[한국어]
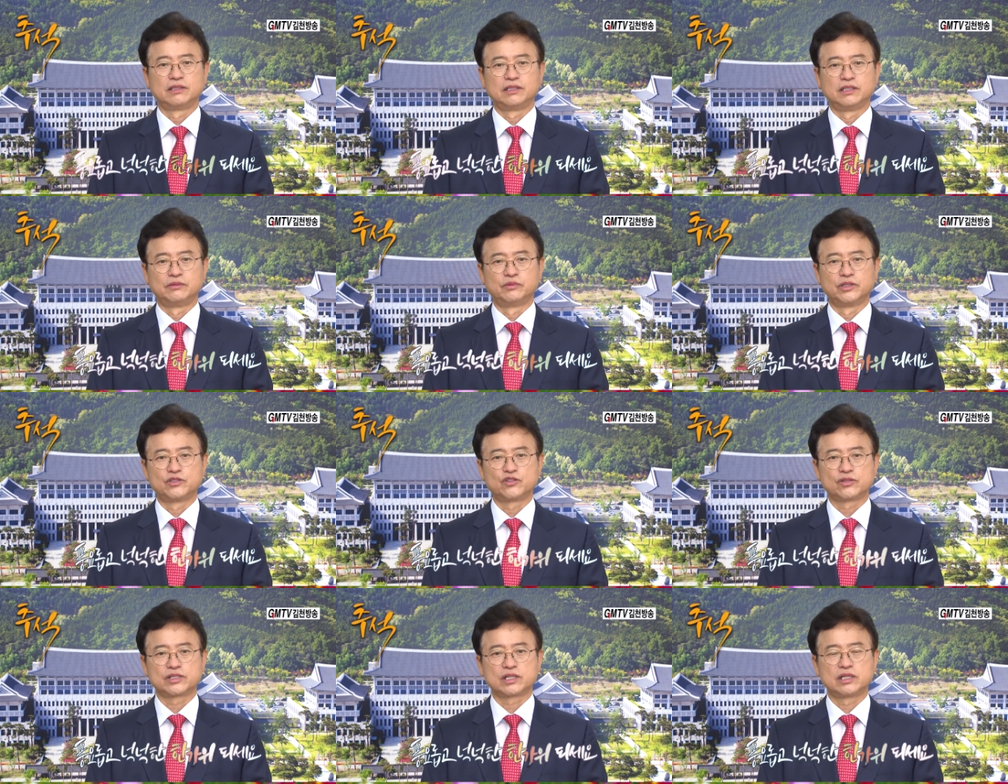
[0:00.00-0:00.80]
이번
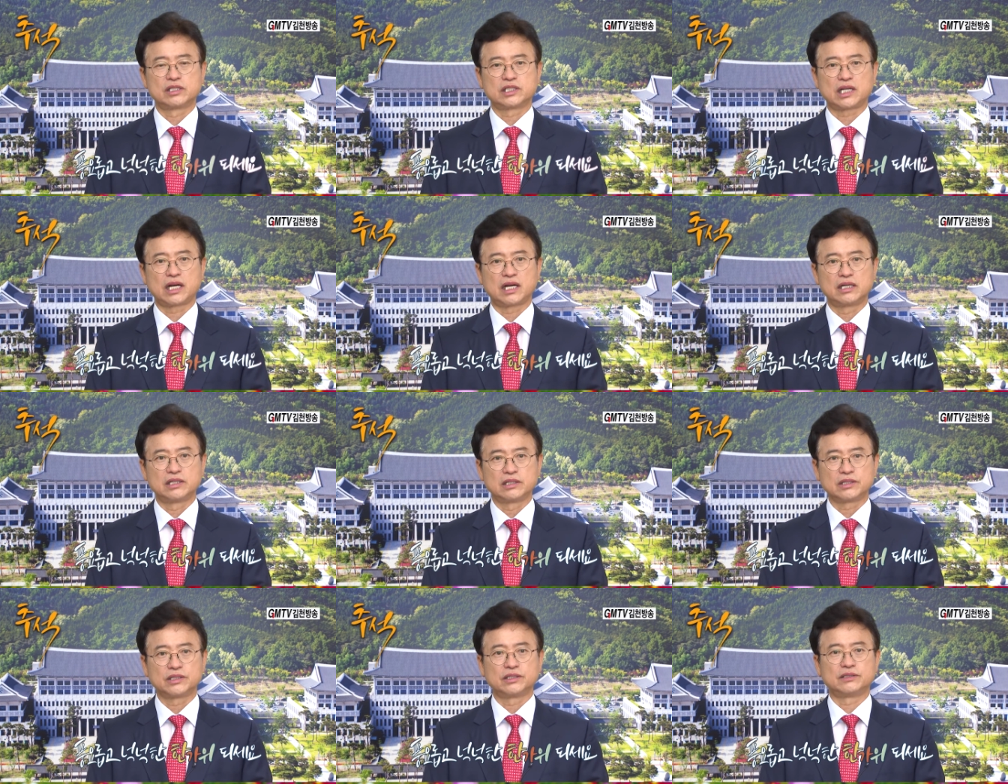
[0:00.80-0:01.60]
추석을 잘
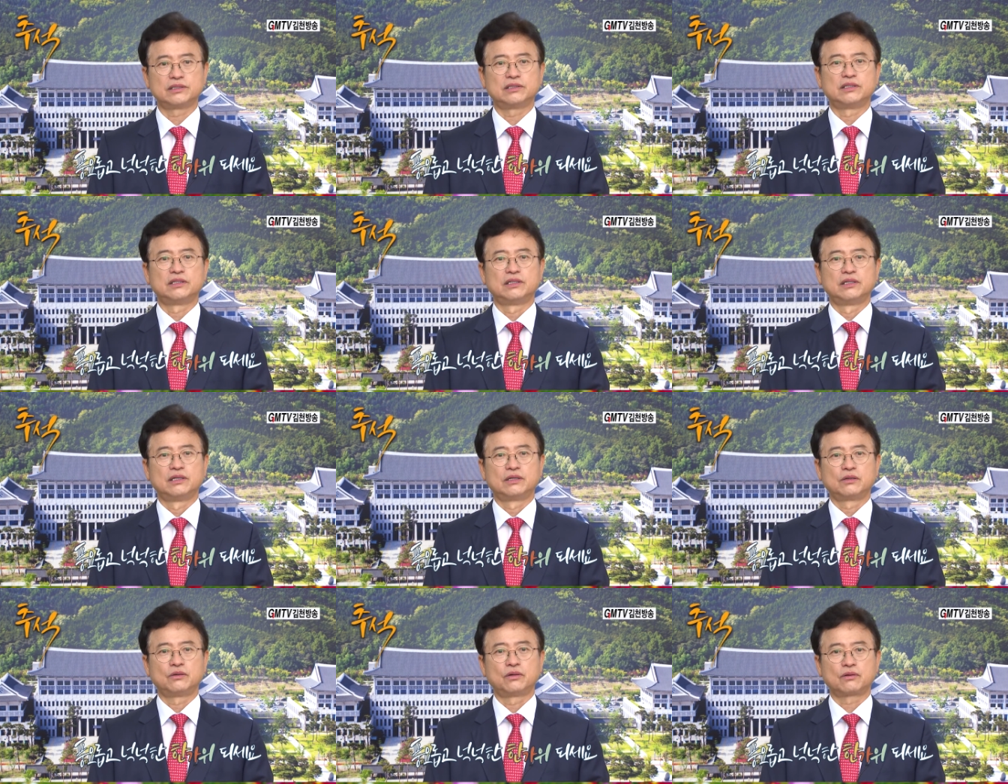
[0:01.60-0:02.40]
넘겨
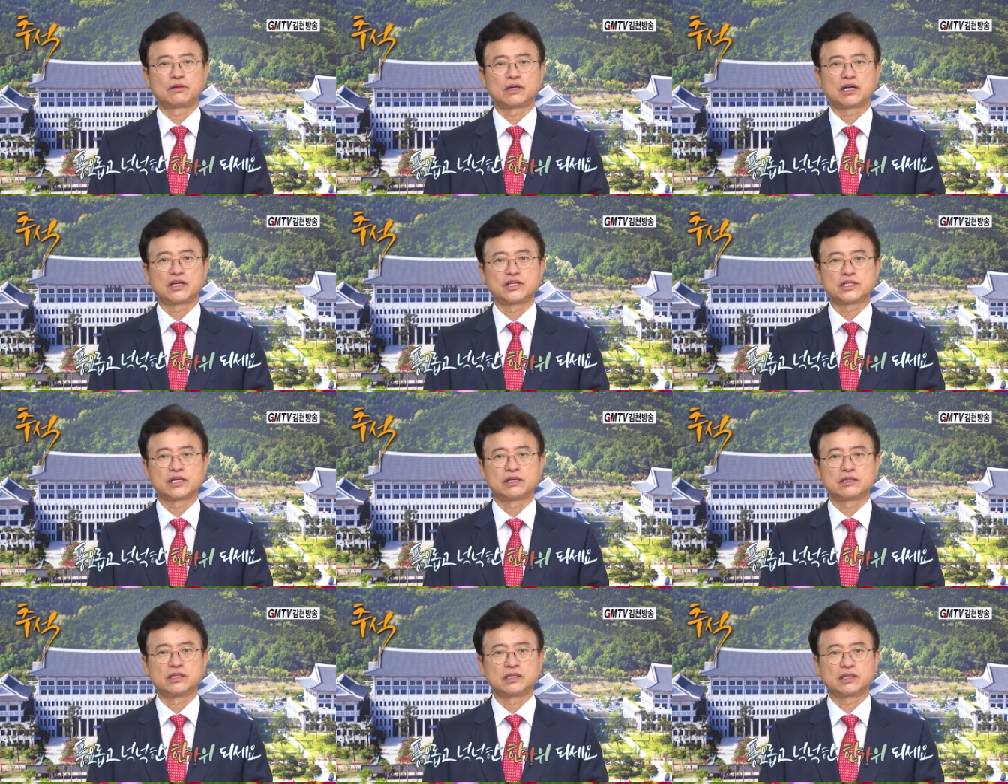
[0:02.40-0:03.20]
코로나
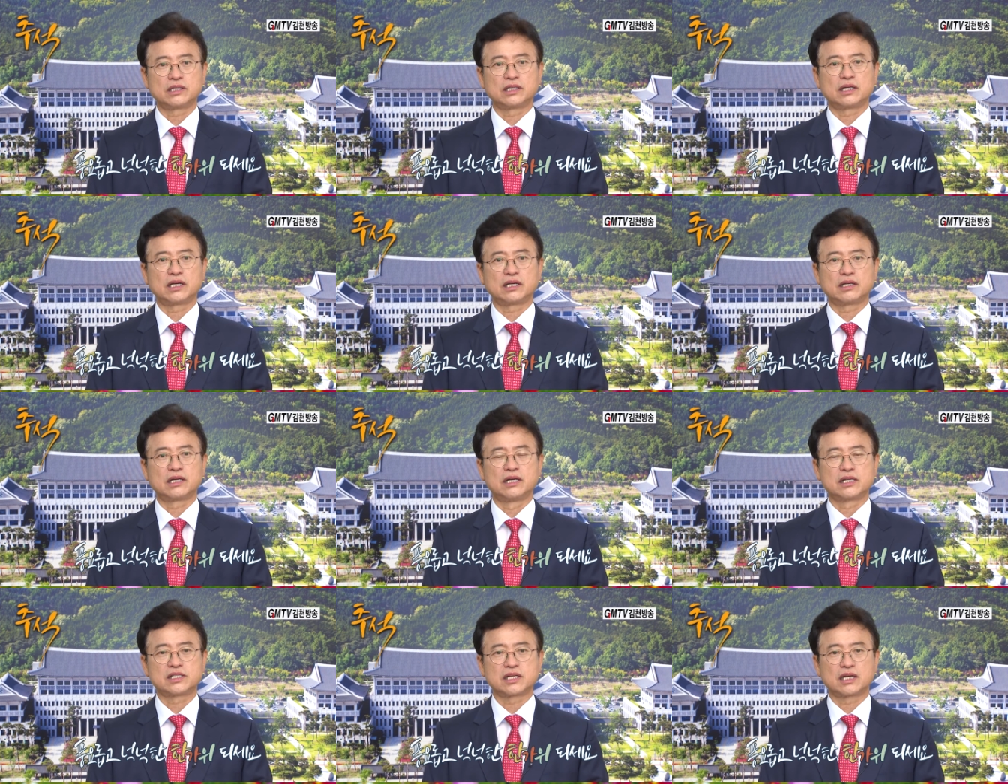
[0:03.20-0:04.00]
기세를 꺾어야
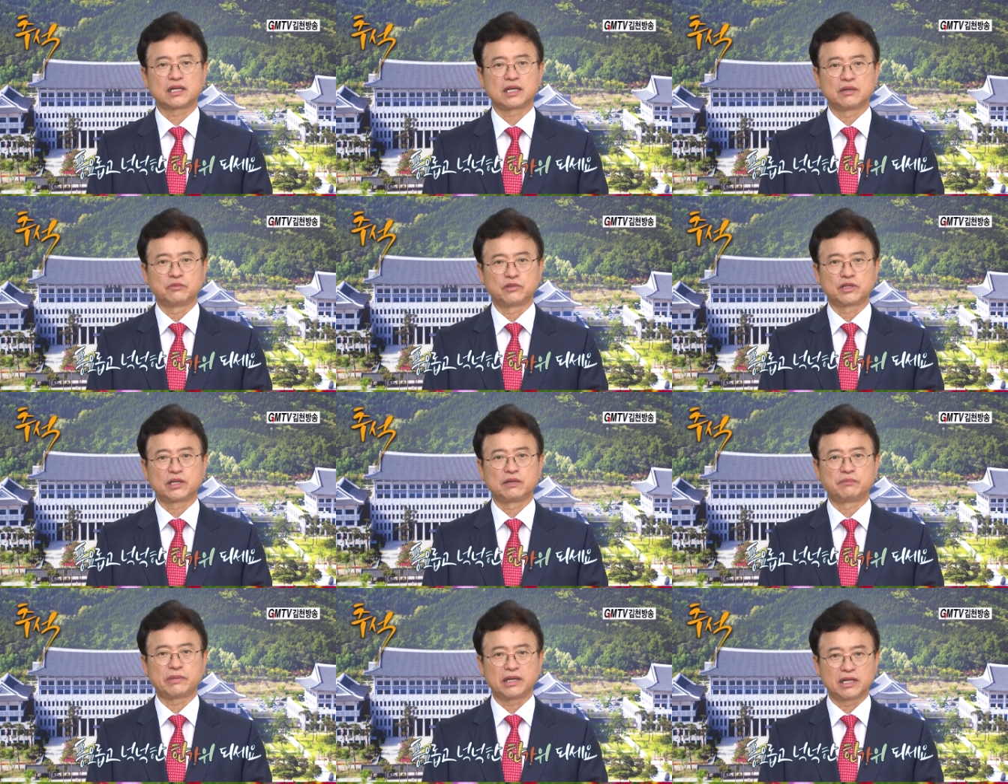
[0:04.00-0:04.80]
일상
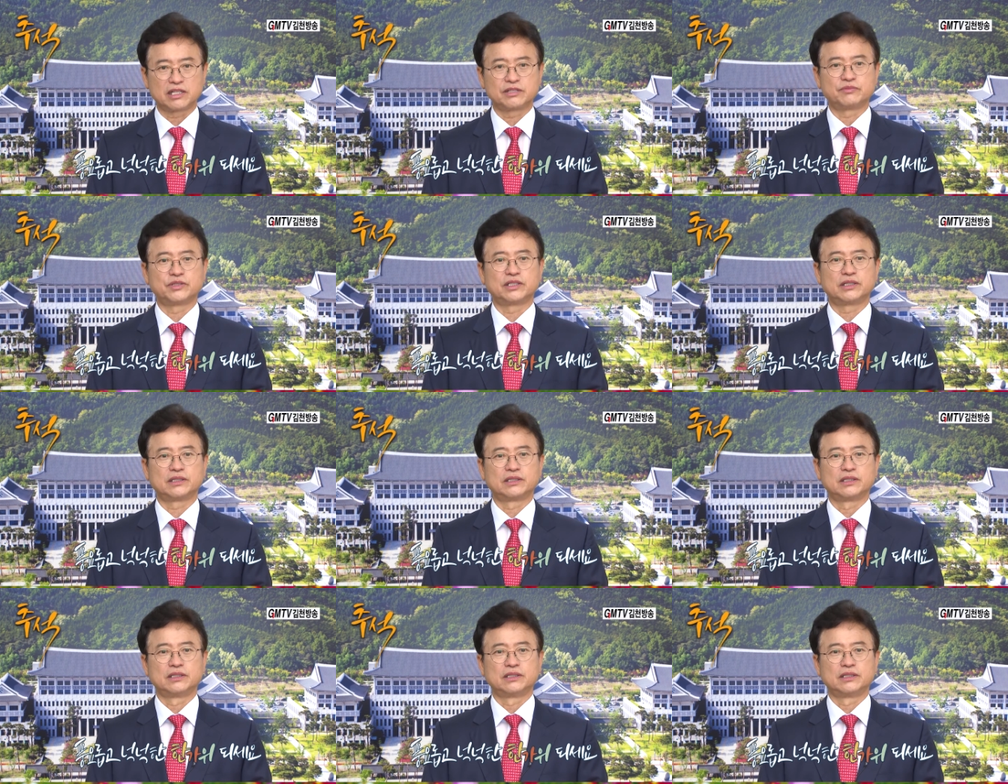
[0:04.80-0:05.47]
회복이 빨라집니다.